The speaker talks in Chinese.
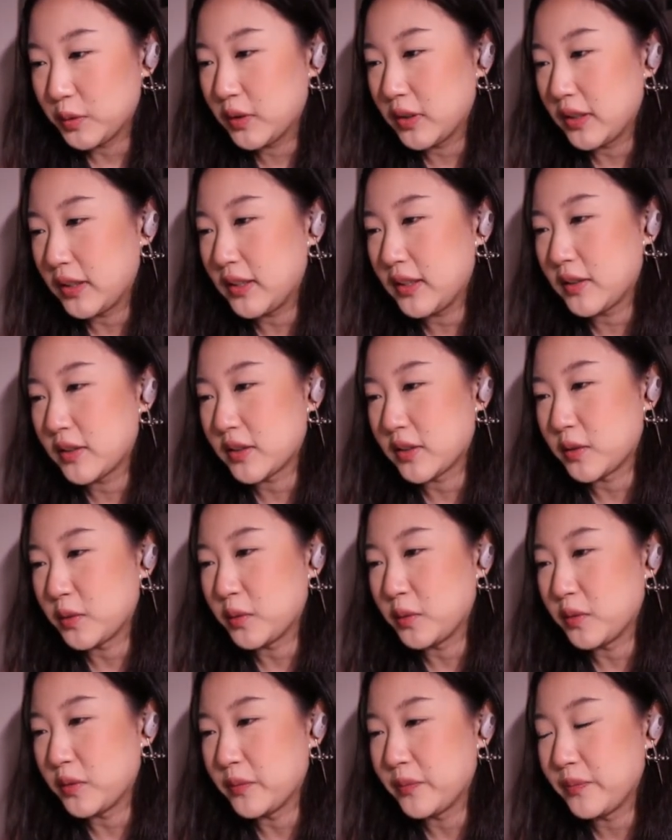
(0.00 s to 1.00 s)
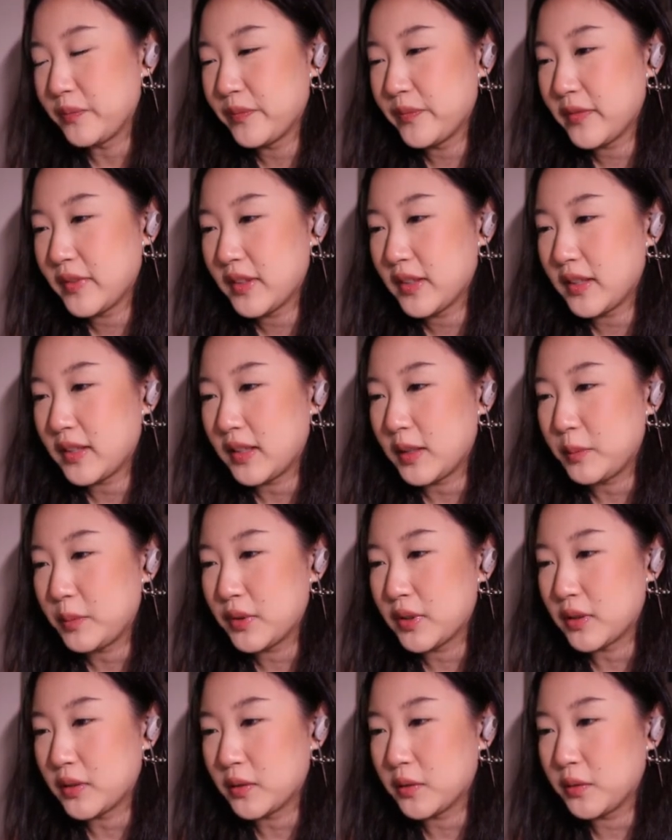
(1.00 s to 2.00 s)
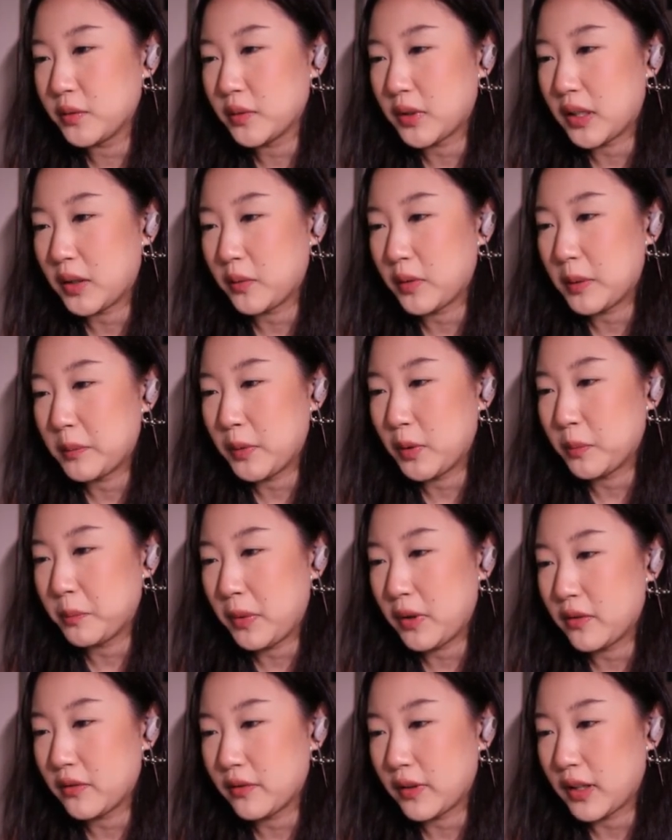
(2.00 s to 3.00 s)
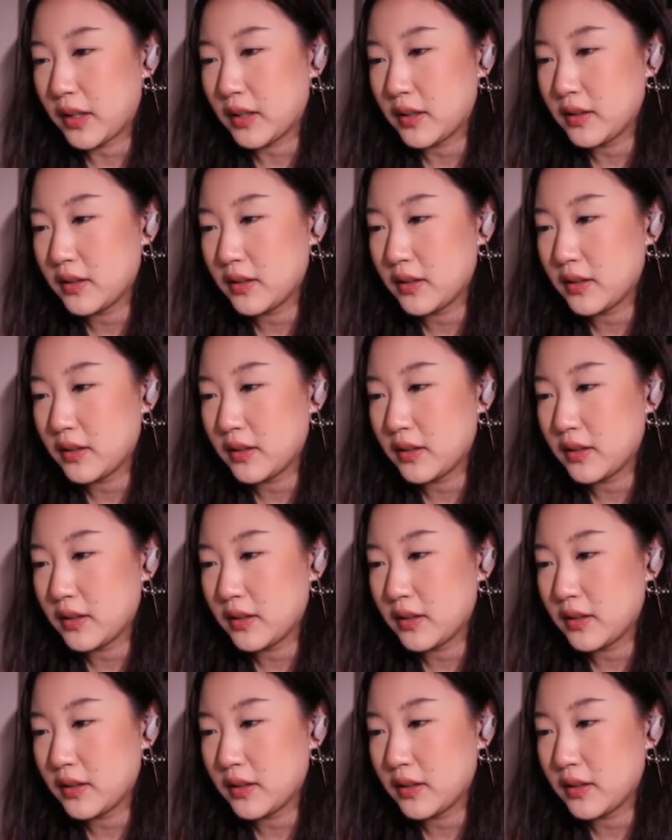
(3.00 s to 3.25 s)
求了，一定要成功。你不成功的话，我也没有办法。